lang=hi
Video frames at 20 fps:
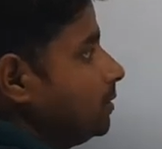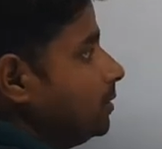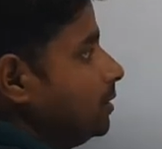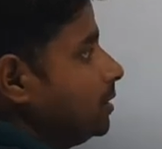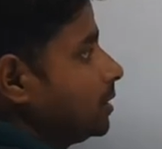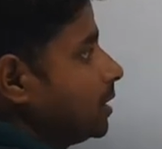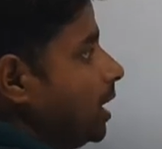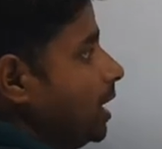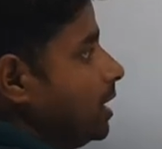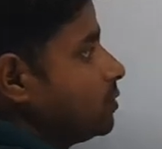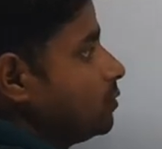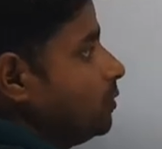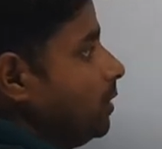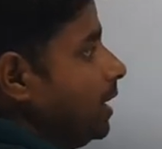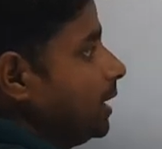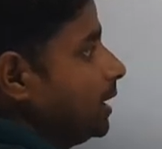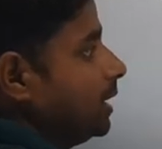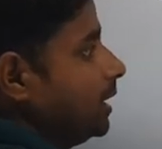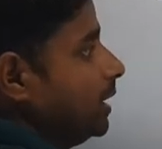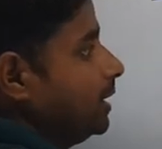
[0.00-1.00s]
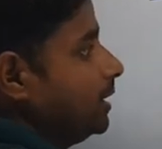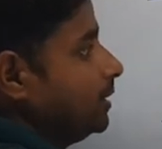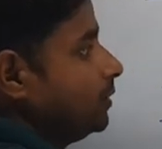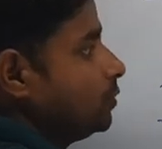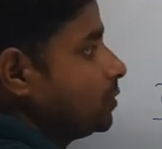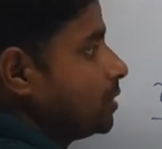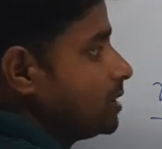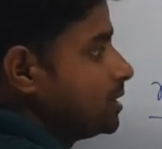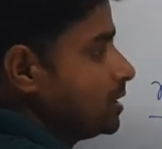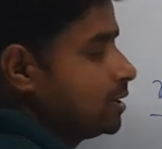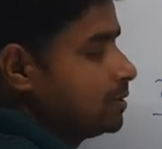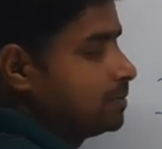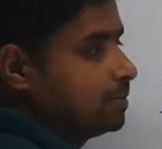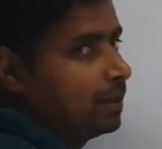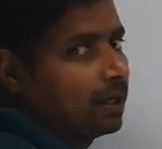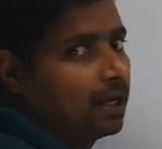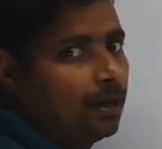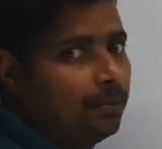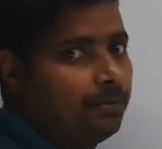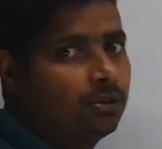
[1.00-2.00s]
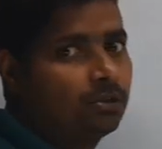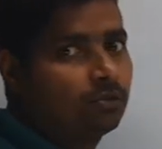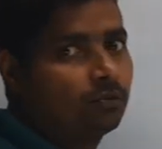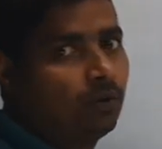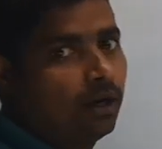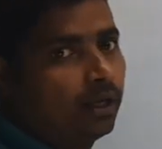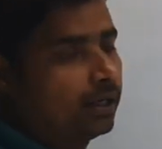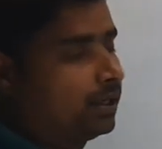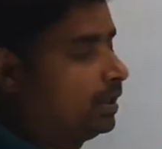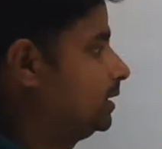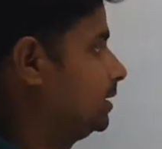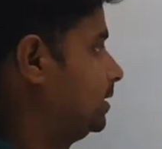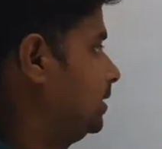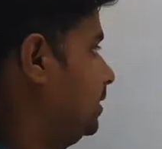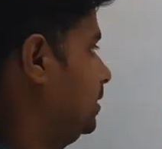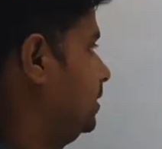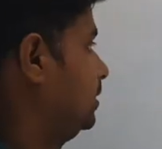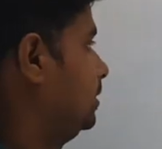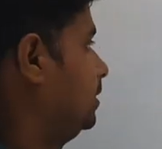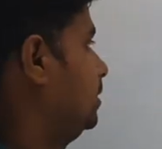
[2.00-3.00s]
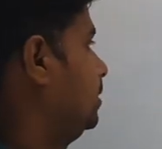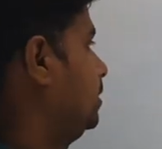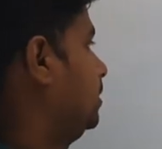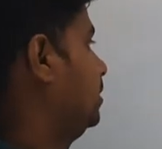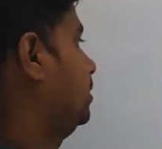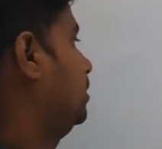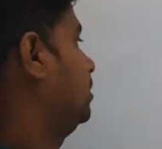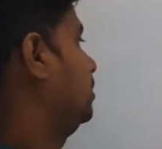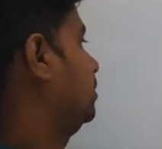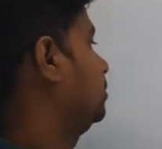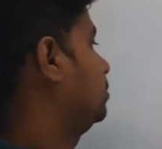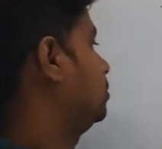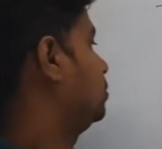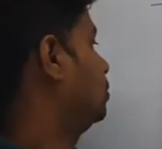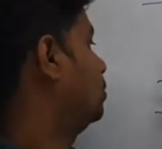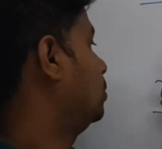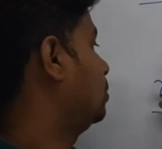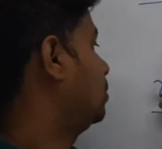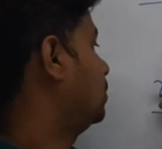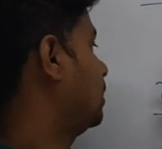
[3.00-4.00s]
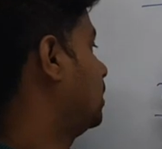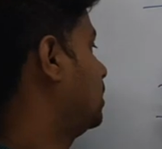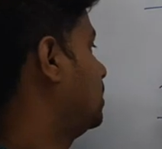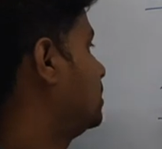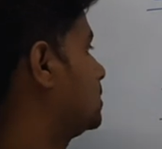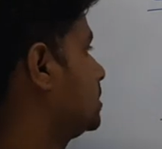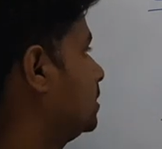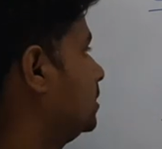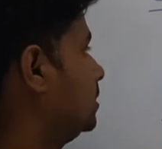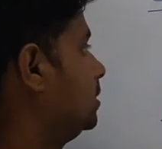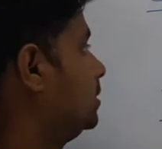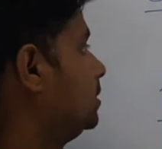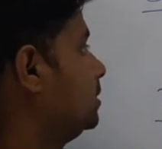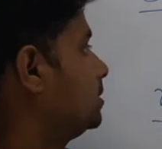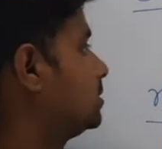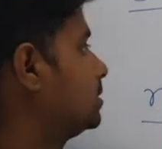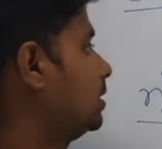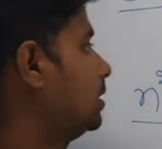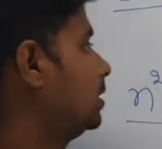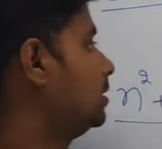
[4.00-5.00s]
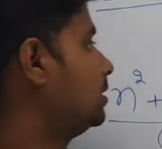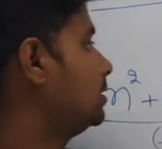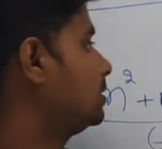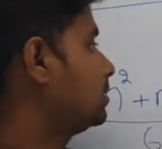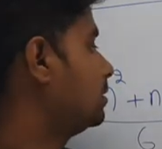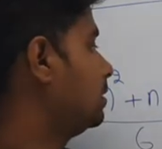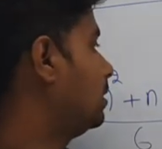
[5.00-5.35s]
इसका स्क्वायर करेंगे तो उसके शेषफल का भी स्क्वायर करते हैं तो इस, संग, इस